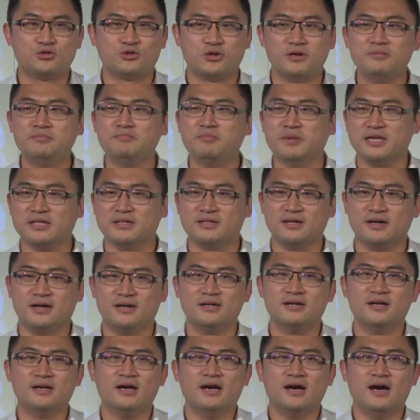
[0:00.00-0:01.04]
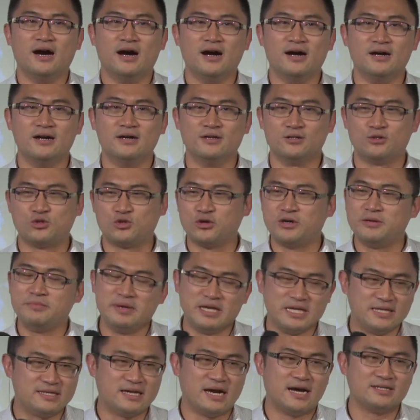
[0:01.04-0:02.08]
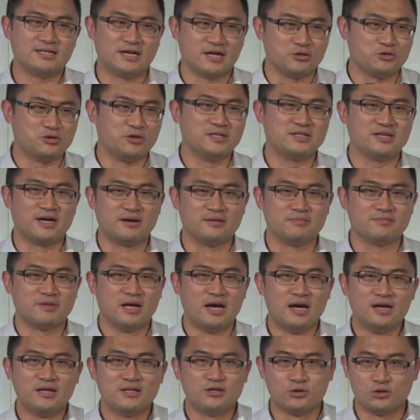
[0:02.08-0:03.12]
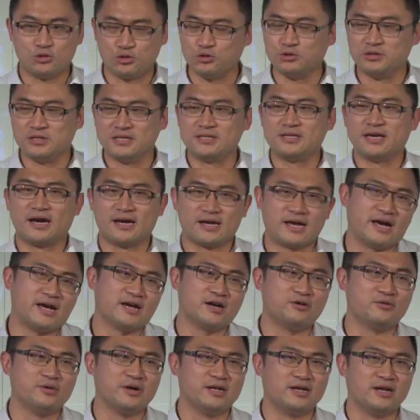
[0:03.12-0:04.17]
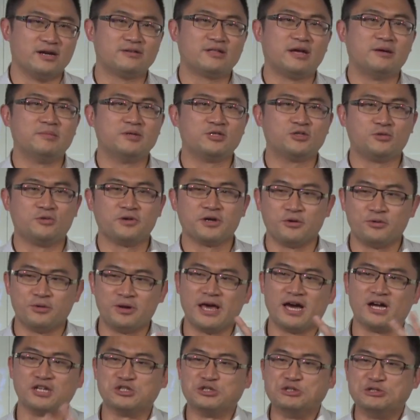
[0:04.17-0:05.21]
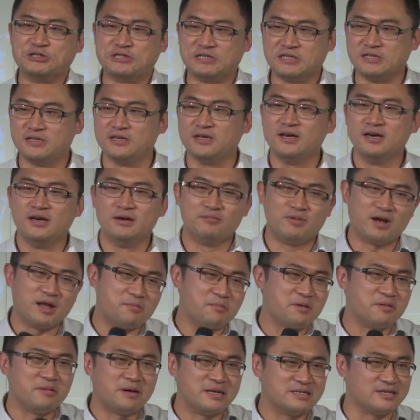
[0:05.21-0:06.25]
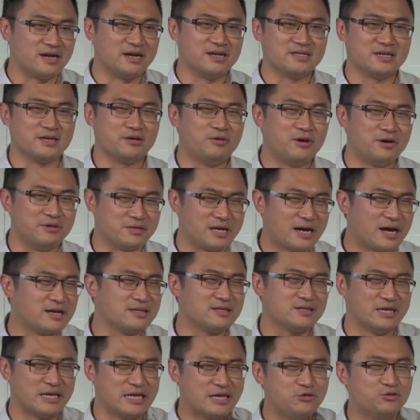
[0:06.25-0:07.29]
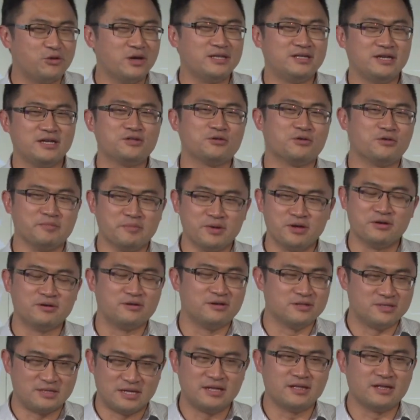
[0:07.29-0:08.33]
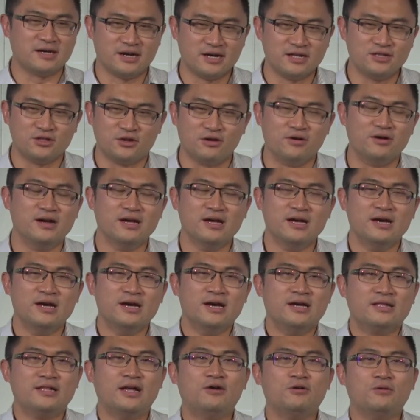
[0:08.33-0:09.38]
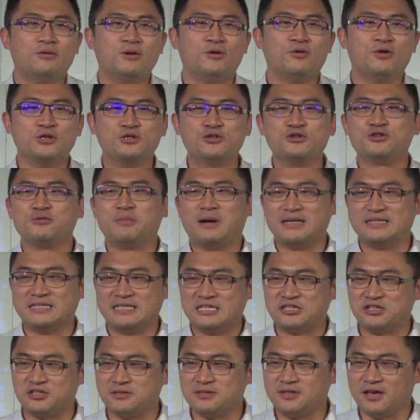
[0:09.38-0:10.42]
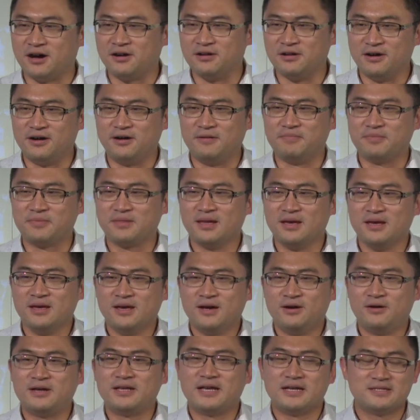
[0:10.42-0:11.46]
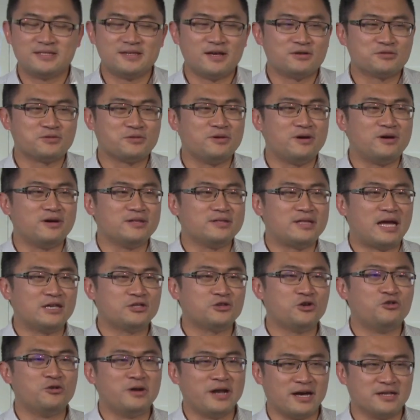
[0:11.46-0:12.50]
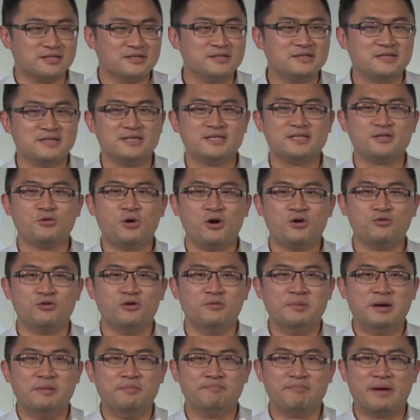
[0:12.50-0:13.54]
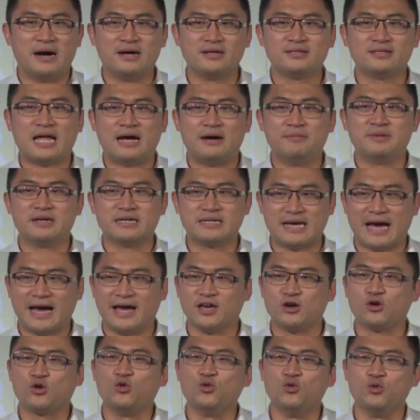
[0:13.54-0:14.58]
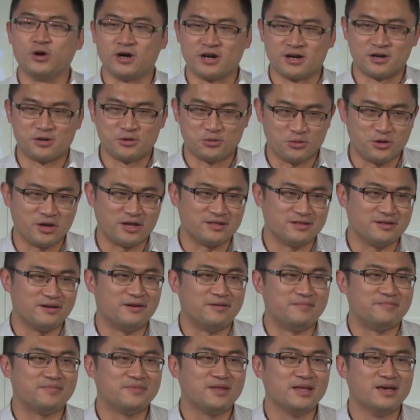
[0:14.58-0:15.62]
村民呢，呃，村民家长、村长就聚集起来开个会，然后他们送给我两只鸡，巴拉巴拉讲一些话，我大概隐约听懂，没有听得很懂。那我回去就把鸡吃掉了，哈。后来才知道说他送我两只鸡，希望我们帮他们盖孤儿院，哈。